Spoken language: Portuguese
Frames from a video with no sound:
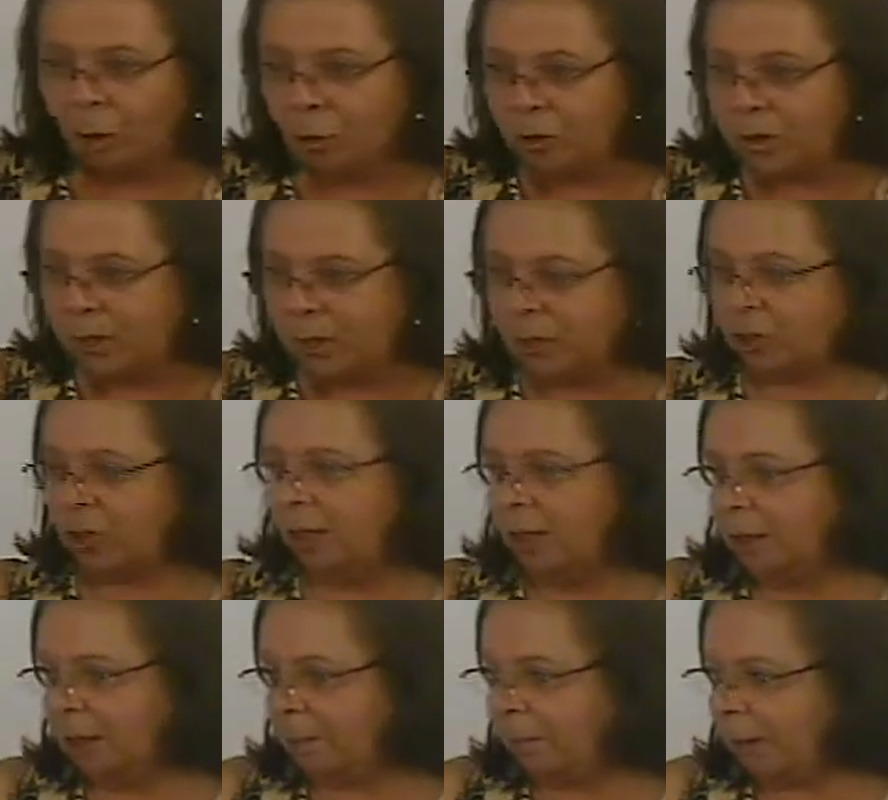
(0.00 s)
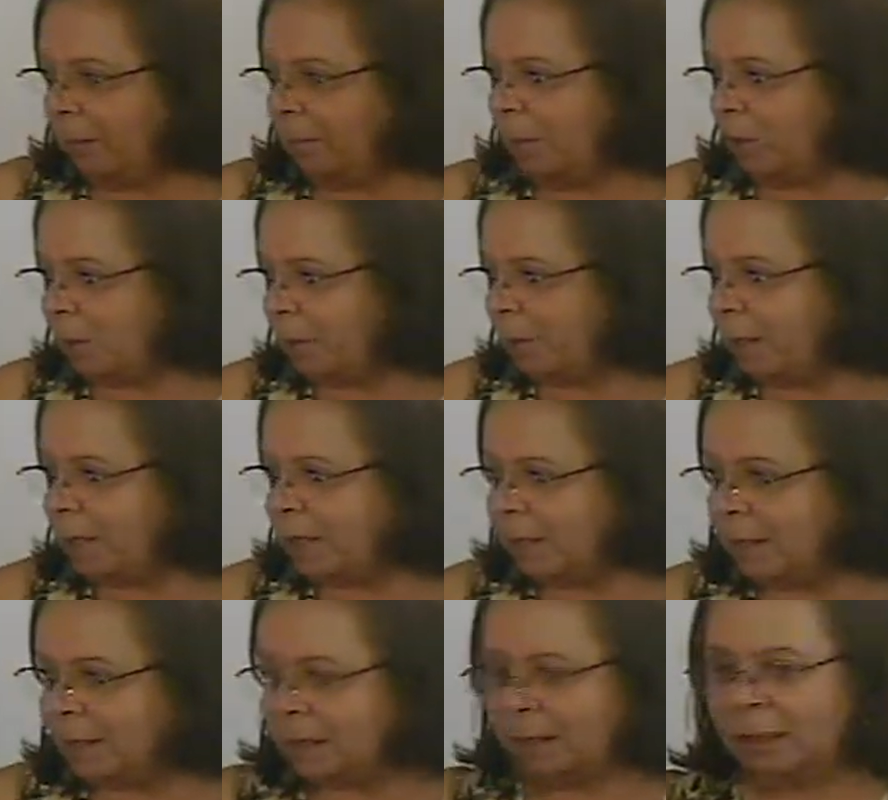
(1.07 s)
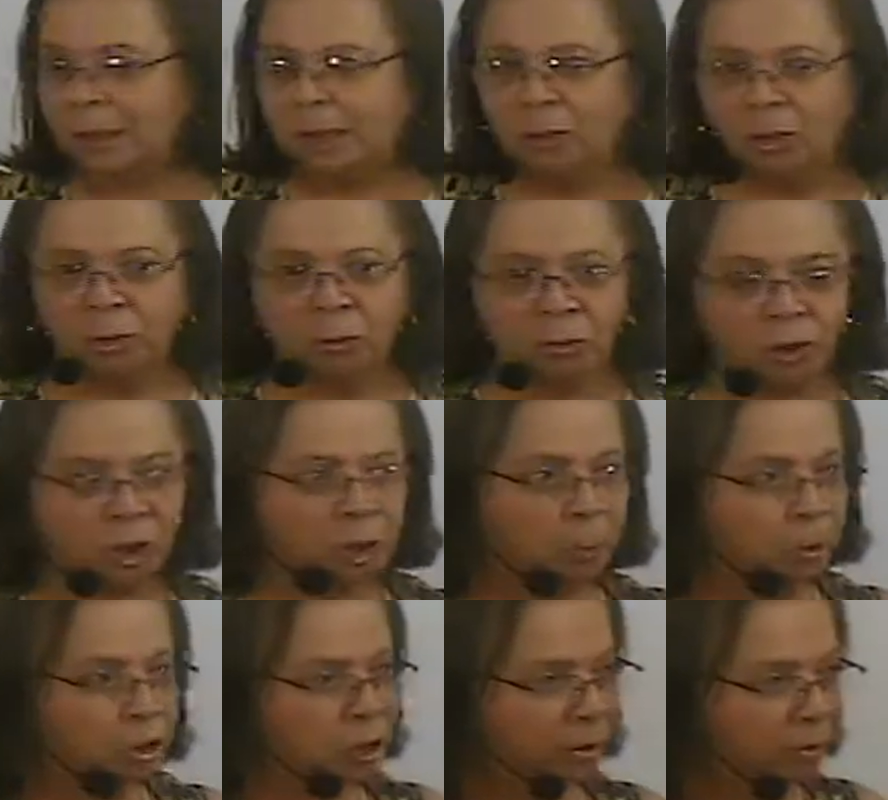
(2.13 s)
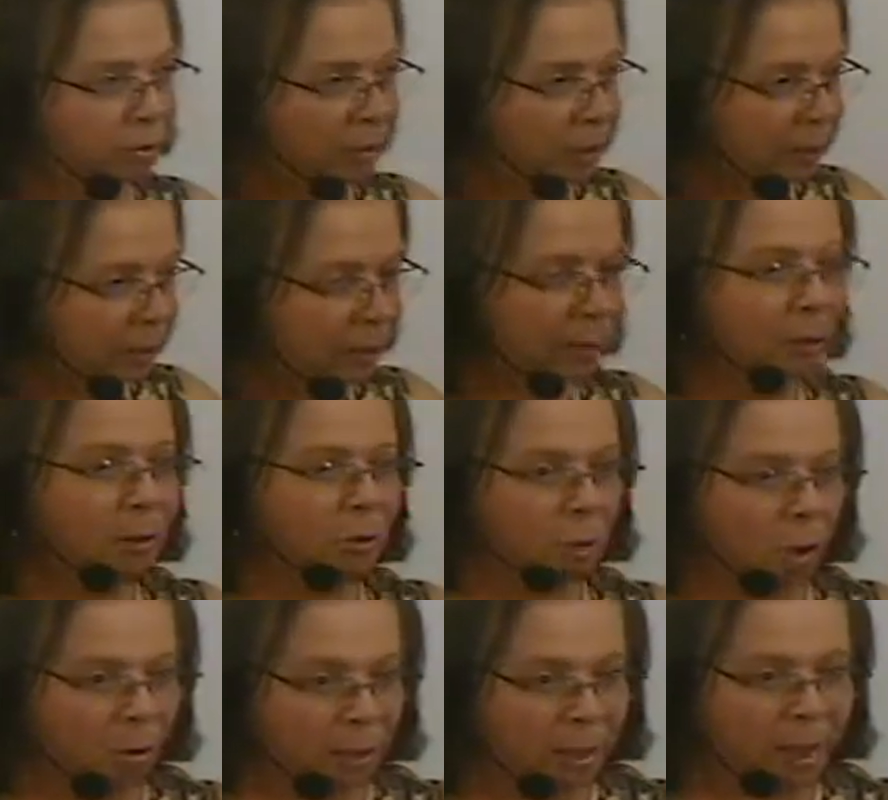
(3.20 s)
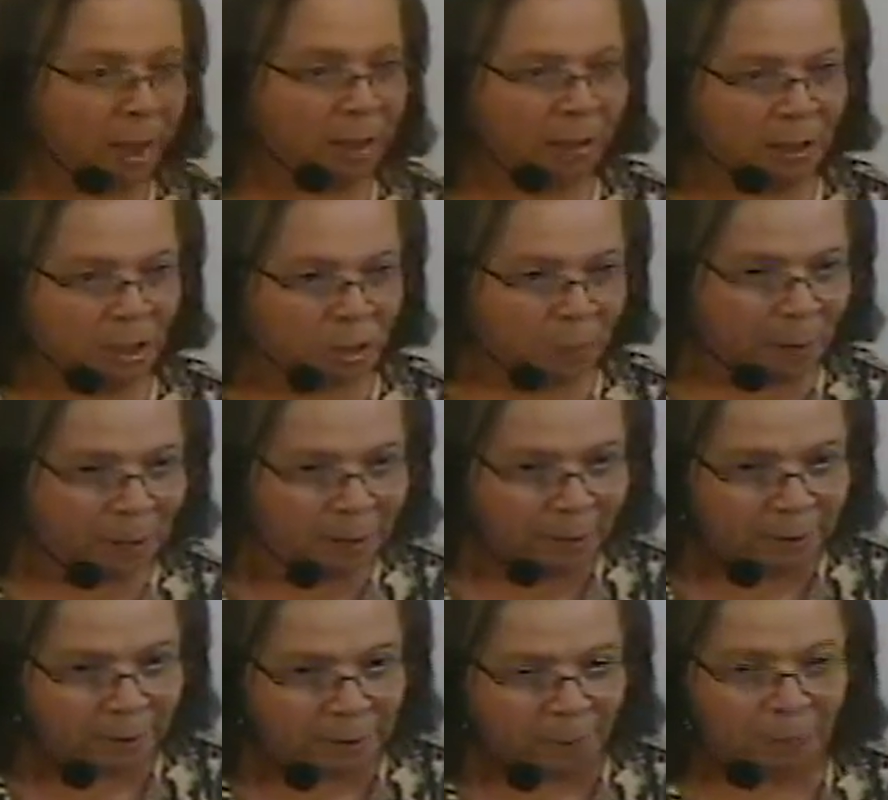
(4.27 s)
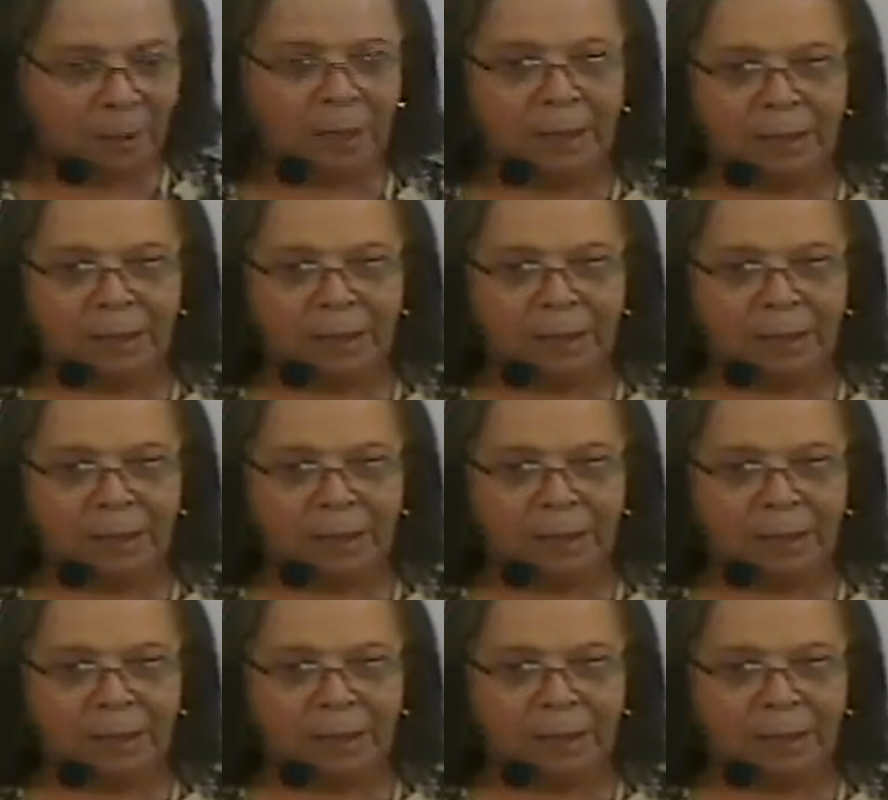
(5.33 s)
ou seja, que permite a presença de um tipo de vida qualquer neste planeta.